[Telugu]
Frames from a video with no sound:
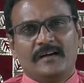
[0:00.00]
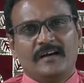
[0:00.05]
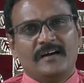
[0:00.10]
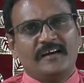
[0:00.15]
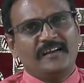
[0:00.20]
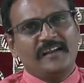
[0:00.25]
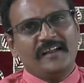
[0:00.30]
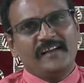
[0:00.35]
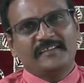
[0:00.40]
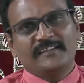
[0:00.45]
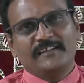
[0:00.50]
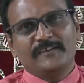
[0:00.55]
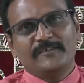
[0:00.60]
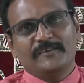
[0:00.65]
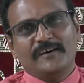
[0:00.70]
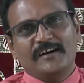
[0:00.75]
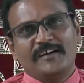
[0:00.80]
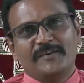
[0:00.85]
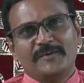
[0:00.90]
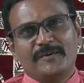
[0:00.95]
ఆ నేతలు
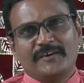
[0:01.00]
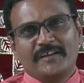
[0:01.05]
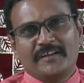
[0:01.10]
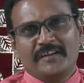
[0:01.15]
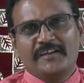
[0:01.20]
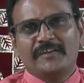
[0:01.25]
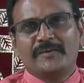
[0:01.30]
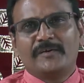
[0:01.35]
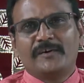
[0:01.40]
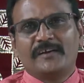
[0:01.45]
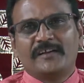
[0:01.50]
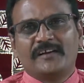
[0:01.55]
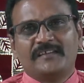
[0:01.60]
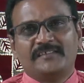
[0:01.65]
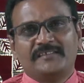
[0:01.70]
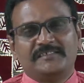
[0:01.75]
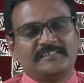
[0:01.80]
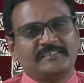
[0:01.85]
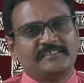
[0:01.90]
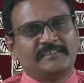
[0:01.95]
ఆ నోట ఈ నోట
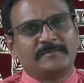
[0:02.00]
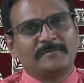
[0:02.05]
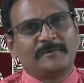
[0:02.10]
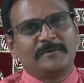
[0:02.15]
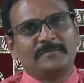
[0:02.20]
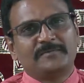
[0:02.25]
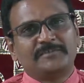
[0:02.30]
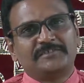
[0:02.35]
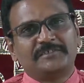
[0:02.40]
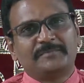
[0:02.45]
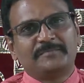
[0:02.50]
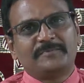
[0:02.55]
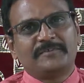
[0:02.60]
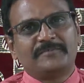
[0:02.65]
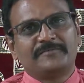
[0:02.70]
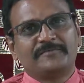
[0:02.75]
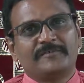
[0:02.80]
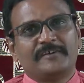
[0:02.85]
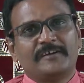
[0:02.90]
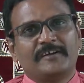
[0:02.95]
అది చంద్రబాబుకు
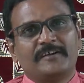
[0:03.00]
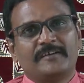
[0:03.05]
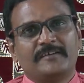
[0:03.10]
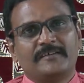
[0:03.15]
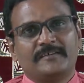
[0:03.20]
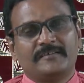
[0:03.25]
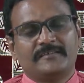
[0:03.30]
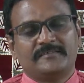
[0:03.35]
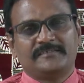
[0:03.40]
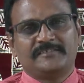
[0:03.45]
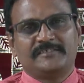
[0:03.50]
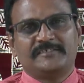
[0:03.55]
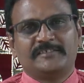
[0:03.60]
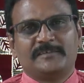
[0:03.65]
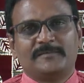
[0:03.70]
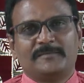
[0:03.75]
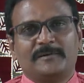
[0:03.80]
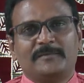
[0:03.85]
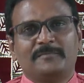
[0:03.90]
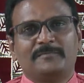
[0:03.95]
చెప్పడం కూడా
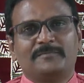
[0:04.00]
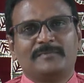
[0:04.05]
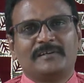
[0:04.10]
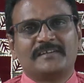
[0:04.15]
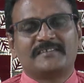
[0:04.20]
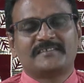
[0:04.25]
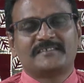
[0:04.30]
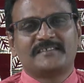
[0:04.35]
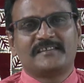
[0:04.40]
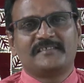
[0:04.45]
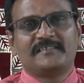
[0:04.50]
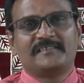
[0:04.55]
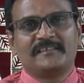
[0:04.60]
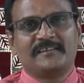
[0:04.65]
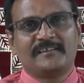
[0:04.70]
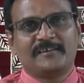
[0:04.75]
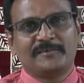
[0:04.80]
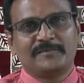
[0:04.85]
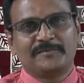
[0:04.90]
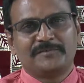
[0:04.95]
చంద్రబాబు మనశ్శాంతిని
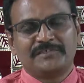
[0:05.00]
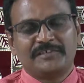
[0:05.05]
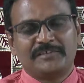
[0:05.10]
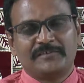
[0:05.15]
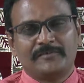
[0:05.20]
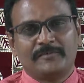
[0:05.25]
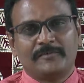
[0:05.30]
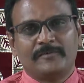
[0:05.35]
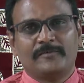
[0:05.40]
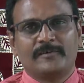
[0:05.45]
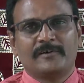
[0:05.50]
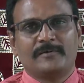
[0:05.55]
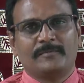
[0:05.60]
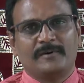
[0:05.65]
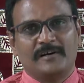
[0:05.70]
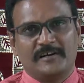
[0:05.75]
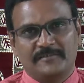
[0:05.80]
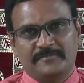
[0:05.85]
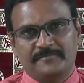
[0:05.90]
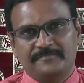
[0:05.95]
కరువు చేయడంలో ఒక
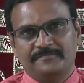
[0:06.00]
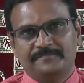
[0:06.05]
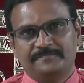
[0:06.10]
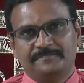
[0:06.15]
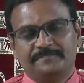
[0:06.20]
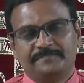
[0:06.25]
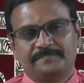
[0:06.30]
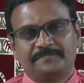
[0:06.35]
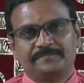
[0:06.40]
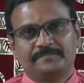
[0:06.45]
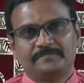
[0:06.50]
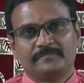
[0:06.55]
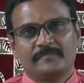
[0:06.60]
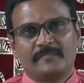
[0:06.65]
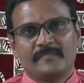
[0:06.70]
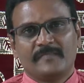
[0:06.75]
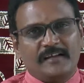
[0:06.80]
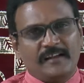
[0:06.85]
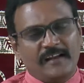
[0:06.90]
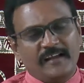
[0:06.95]
భాగం
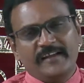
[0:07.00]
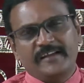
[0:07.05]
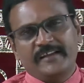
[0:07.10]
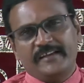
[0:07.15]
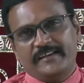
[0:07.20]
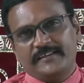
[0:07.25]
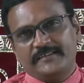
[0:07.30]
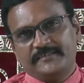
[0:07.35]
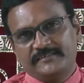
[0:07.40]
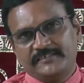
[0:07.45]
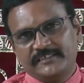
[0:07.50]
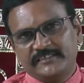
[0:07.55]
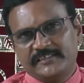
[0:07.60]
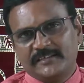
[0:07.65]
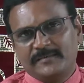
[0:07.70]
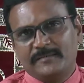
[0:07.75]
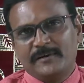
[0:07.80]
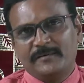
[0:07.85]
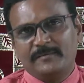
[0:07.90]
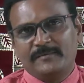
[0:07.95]
అలాగే
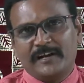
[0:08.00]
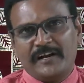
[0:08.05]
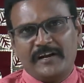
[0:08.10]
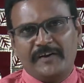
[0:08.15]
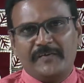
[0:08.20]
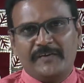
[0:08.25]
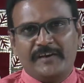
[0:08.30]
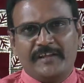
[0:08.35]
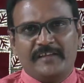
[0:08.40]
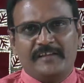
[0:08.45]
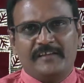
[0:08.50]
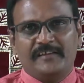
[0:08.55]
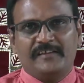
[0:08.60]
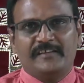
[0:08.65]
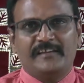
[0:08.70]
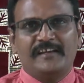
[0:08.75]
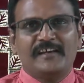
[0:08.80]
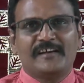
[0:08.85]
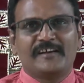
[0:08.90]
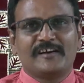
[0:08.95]
చంద్రబాబు నాయుడిని
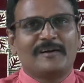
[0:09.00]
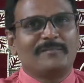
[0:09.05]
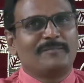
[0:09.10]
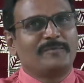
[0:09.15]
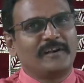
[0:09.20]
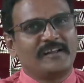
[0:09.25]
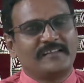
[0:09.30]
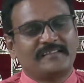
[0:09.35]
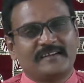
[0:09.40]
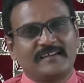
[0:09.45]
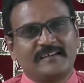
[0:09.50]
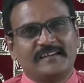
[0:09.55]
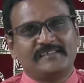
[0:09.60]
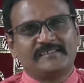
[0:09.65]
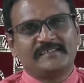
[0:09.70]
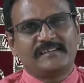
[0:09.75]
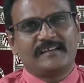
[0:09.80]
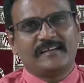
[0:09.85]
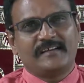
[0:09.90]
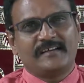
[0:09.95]
ఏ కాపు నేత
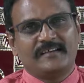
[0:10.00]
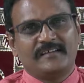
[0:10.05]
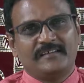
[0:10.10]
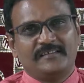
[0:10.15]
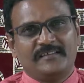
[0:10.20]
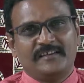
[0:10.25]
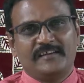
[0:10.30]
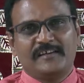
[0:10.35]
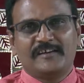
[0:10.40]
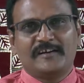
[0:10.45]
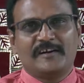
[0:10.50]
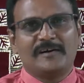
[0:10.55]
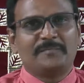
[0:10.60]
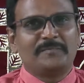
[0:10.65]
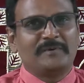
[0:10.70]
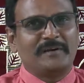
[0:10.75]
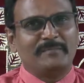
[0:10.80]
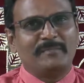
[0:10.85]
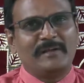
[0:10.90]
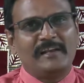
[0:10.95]
కలిసినా ఏ కాపు
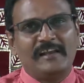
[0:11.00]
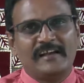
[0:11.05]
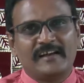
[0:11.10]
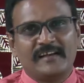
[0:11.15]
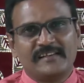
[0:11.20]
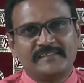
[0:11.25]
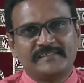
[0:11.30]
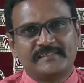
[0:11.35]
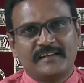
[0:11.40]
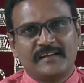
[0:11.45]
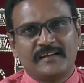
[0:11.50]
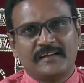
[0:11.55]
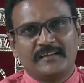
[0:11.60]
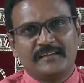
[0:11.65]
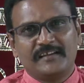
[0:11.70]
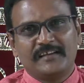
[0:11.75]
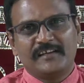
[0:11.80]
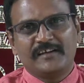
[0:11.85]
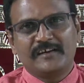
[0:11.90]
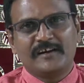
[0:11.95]
ఎమ్మెల్యే కలిసినా
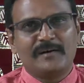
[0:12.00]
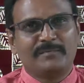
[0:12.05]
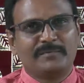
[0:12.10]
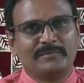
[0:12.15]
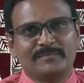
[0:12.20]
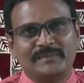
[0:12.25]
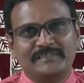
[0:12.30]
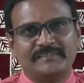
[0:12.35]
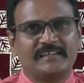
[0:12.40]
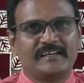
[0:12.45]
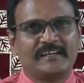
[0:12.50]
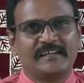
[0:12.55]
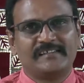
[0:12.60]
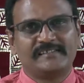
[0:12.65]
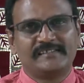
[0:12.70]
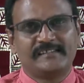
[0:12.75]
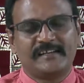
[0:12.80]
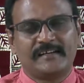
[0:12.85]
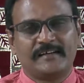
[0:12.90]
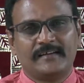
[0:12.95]
ఏ కాపు మంత్రి
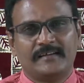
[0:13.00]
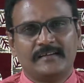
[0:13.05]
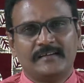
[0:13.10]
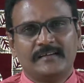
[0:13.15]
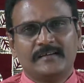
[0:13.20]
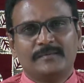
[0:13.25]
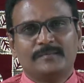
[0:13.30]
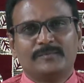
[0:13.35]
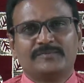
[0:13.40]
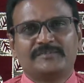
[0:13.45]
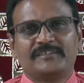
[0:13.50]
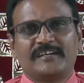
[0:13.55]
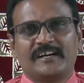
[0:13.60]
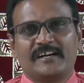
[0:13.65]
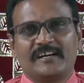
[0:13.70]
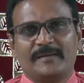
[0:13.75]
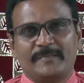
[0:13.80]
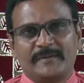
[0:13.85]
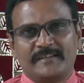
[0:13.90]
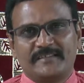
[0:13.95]
కలిసినా
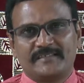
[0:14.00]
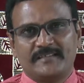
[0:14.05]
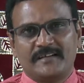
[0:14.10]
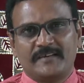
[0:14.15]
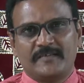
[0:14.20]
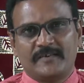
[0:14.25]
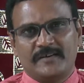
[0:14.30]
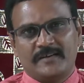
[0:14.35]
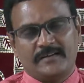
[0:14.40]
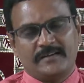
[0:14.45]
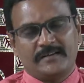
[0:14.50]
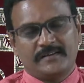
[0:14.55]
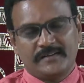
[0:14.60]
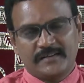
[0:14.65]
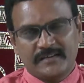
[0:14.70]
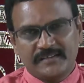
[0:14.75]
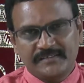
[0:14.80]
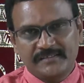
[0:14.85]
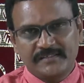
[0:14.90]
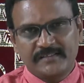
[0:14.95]
ముద్రగడ ప్రస్తావన
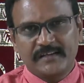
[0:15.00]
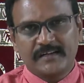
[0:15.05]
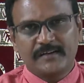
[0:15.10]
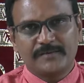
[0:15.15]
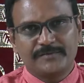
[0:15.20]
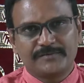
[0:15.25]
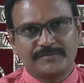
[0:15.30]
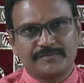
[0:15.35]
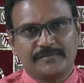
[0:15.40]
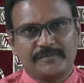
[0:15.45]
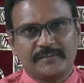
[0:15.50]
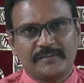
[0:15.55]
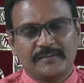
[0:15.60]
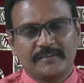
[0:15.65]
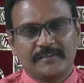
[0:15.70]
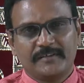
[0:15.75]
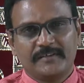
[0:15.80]
ఖచ్చితంగా వస్తుంది